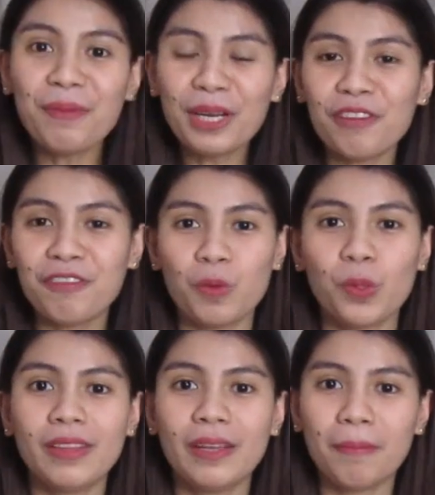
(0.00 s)
ng mga
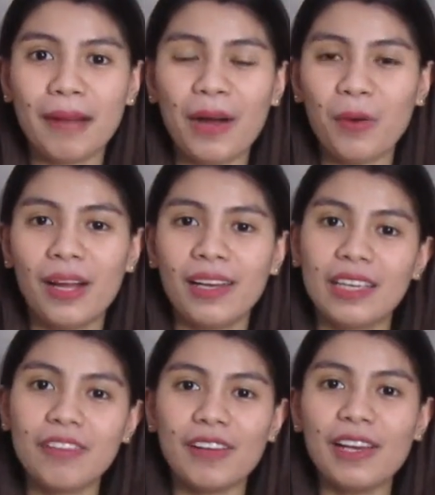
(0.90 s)
food na bawal
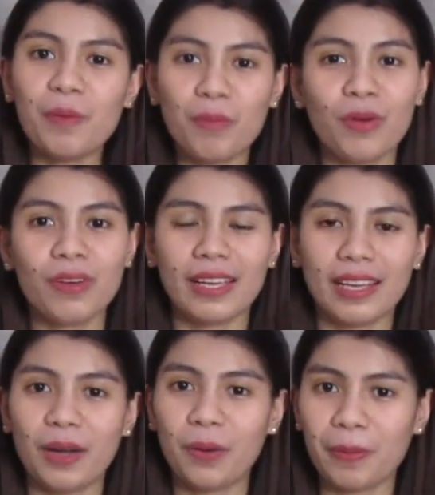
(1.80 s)
if alam mo na
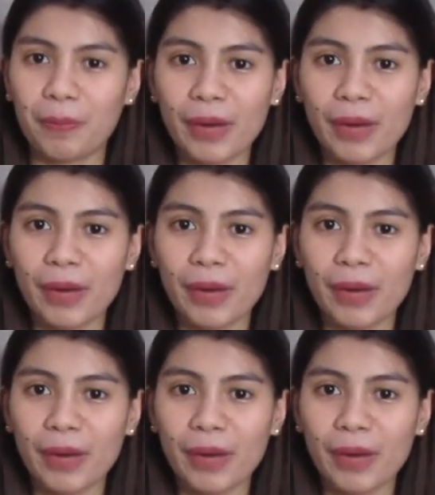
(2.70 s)
ikaw ay